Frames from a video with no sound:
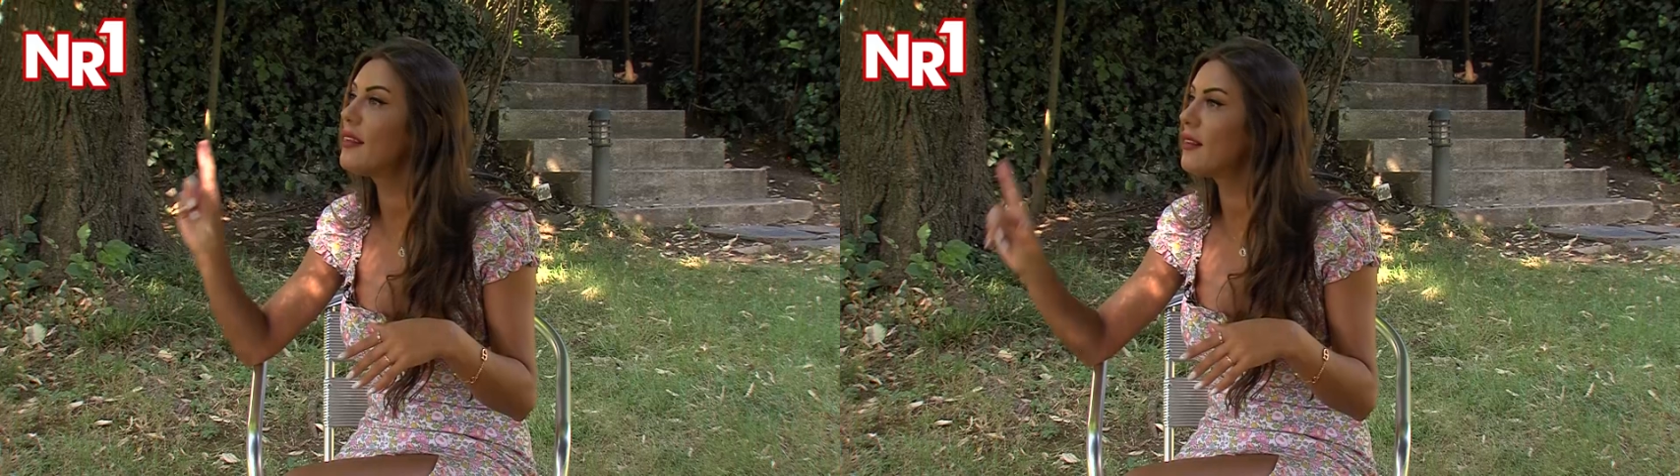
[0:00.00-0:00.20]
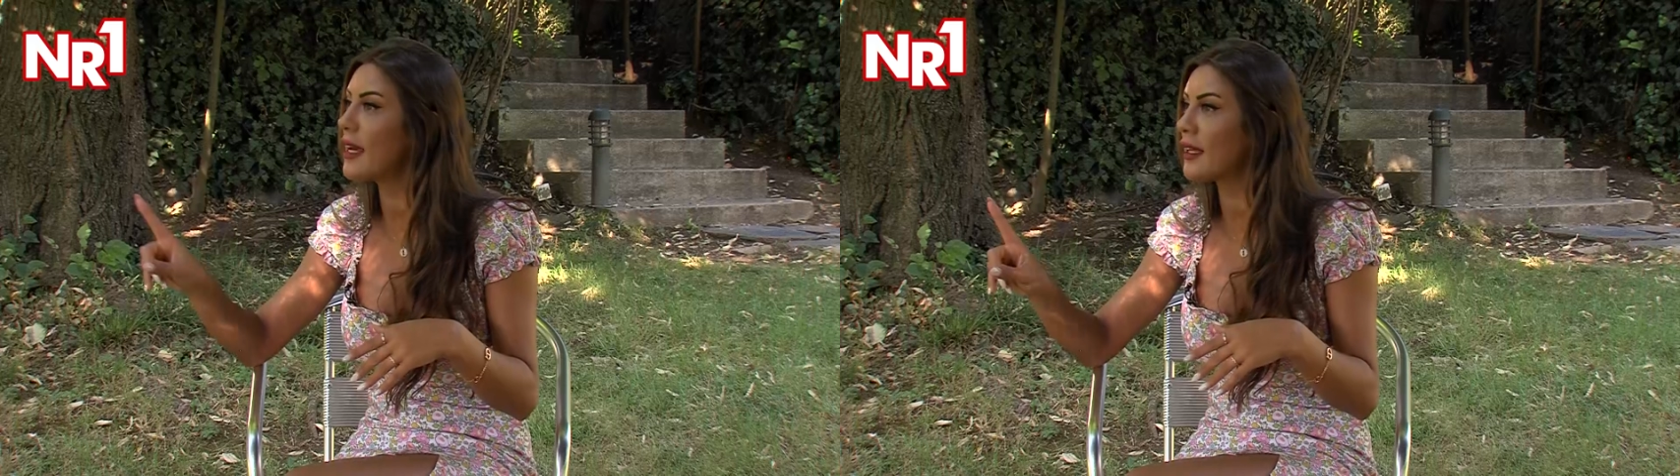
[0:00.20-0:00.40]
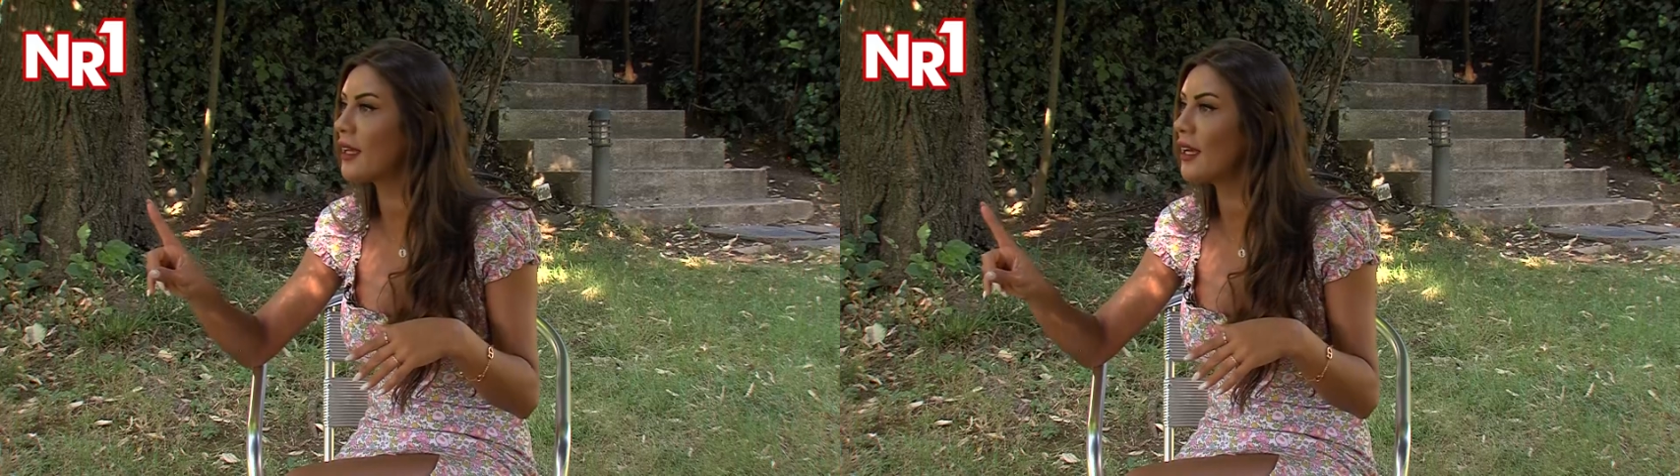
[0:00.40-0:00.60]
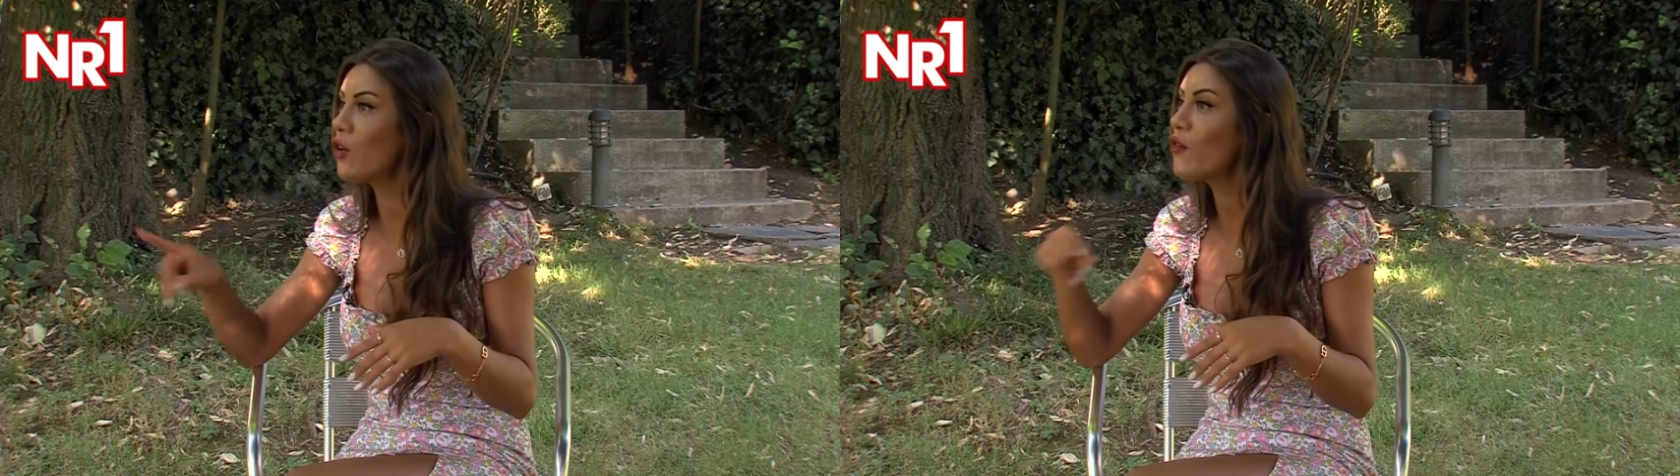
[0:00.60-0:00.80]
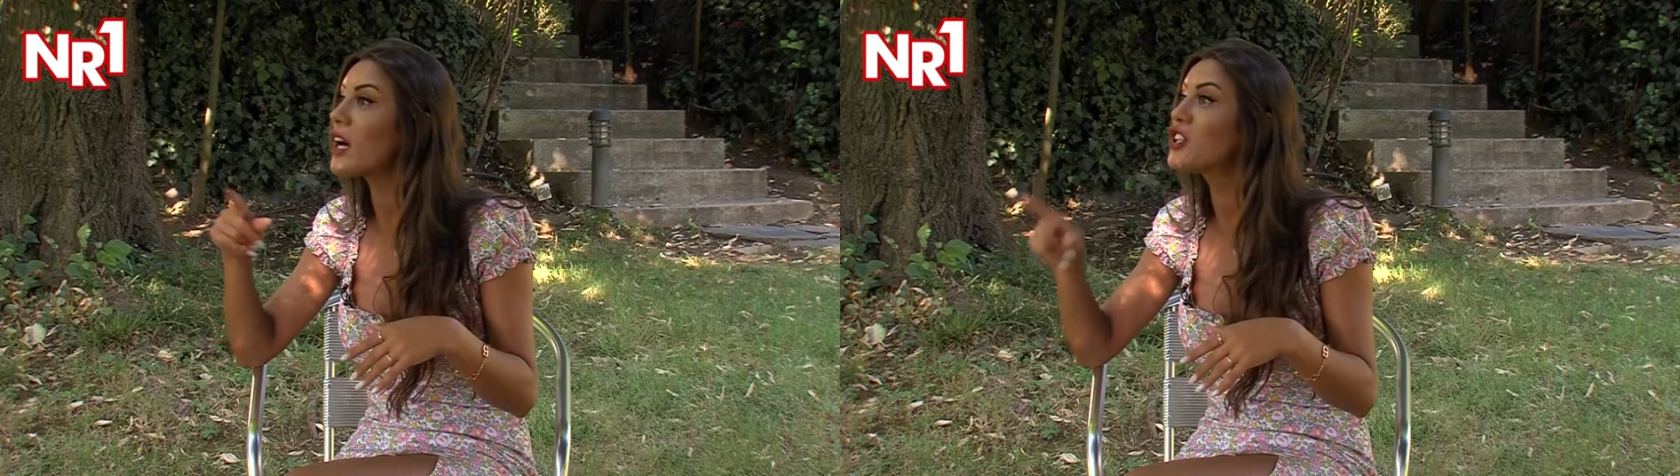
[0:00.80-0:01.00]
denk
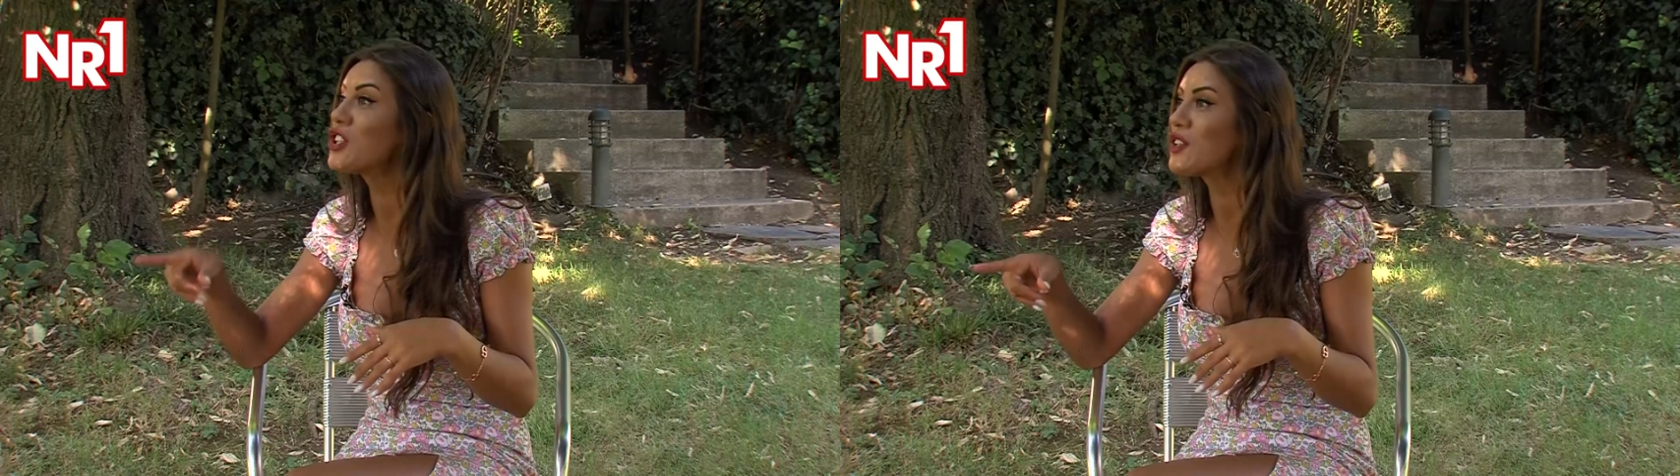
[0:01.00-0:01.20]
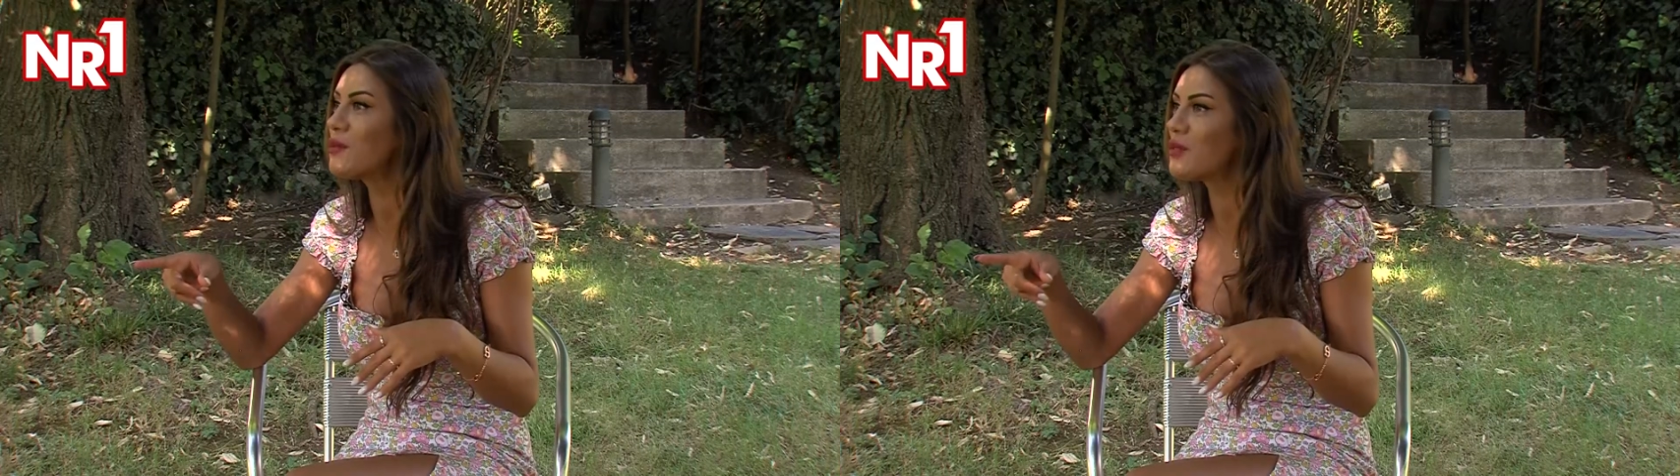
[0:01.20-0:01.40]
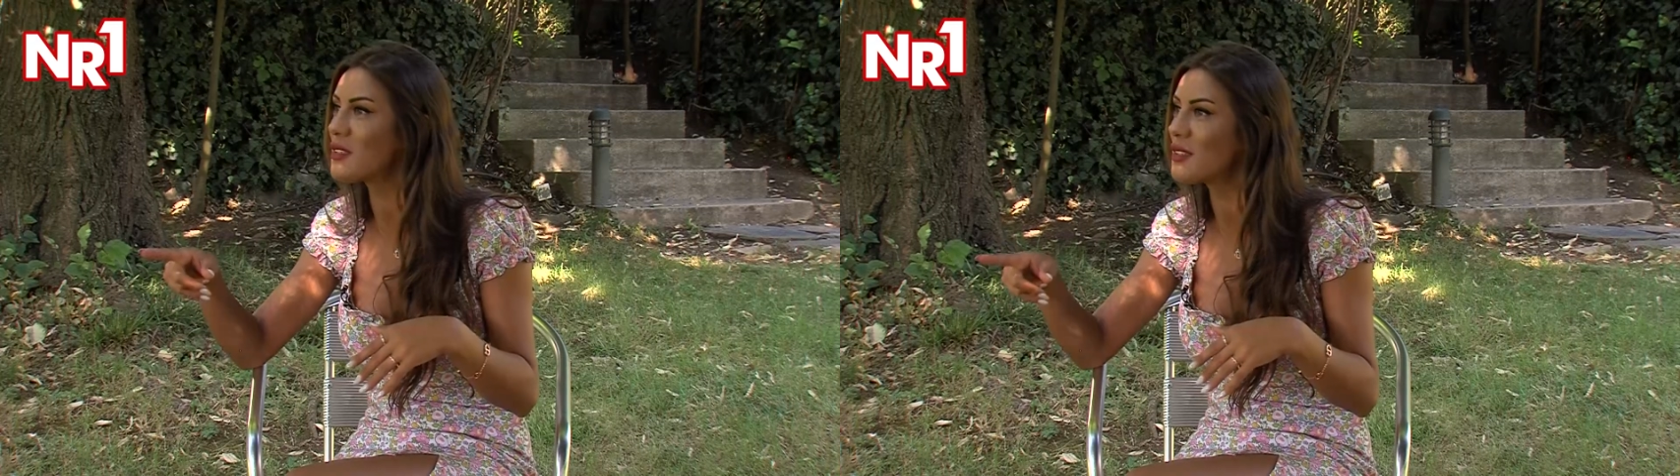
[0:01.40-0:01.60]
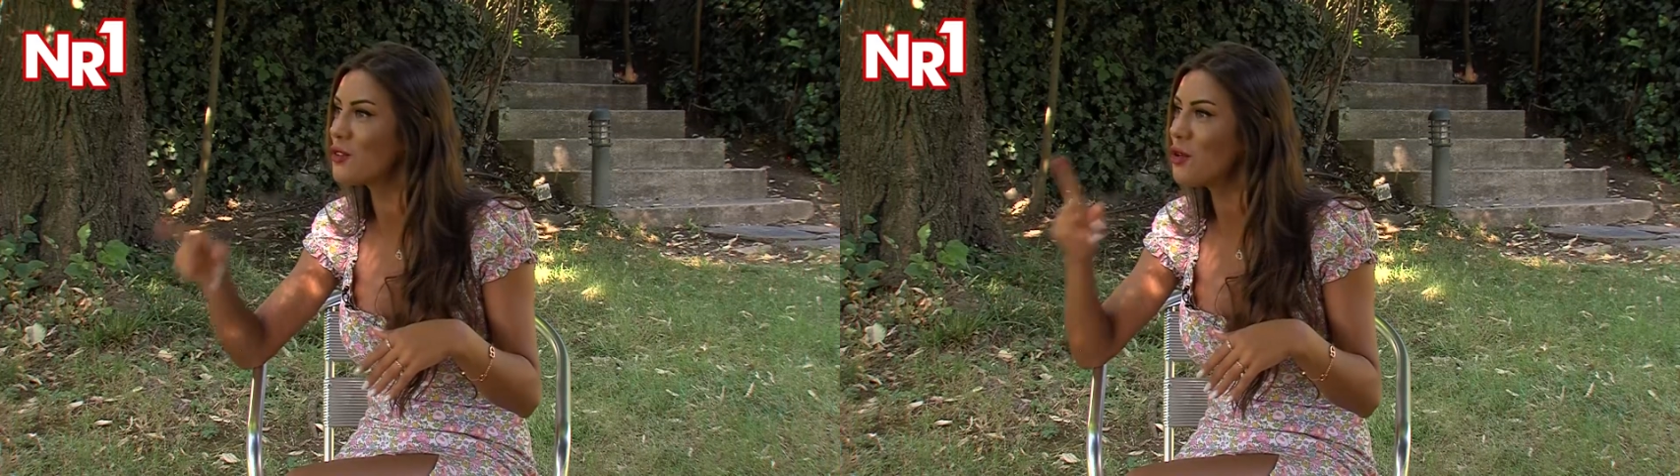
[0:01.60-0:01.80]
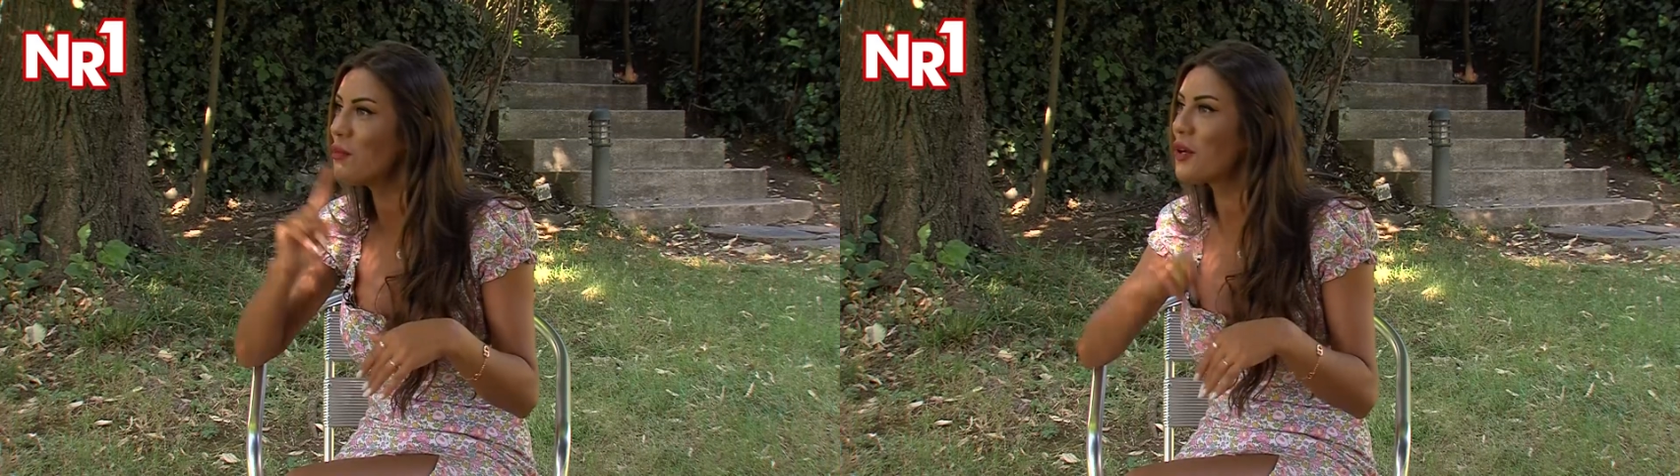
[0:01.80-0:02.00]
geliyor ve acıktığımı hissediyorum.